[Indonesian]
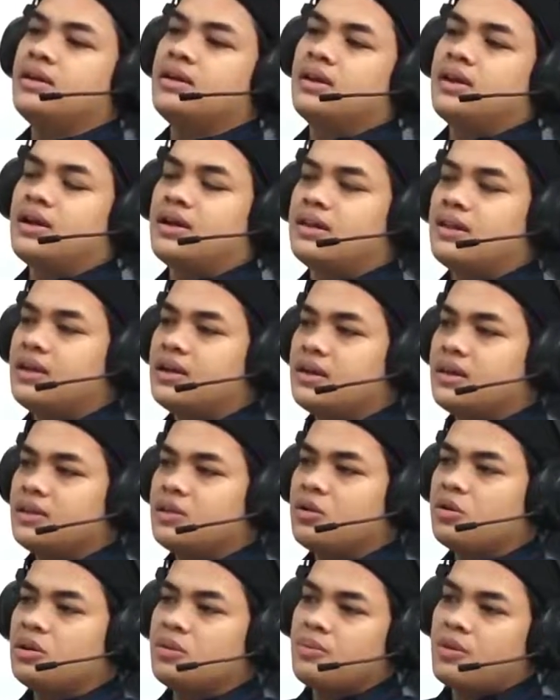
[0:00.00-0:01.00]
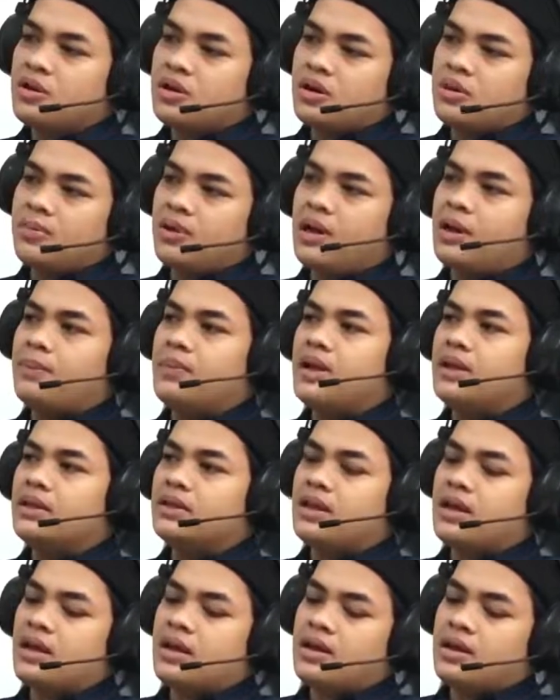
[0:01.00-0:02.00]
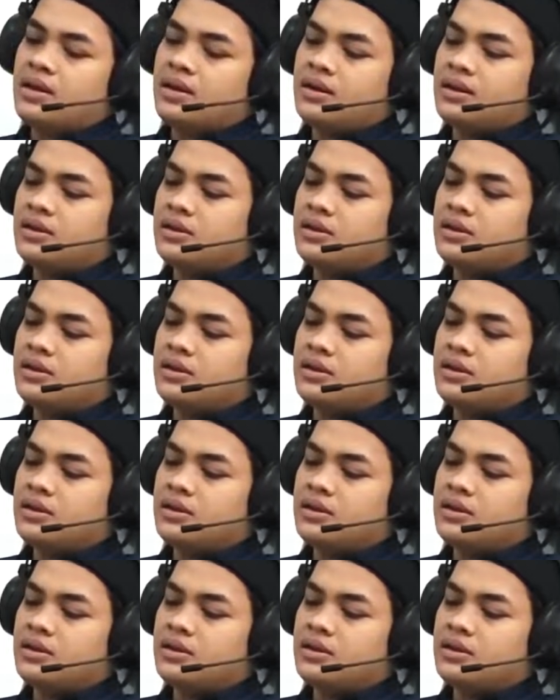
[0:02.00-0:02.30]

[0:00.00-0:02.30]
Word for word: Nah, ketika kita rutin melakukan backup data,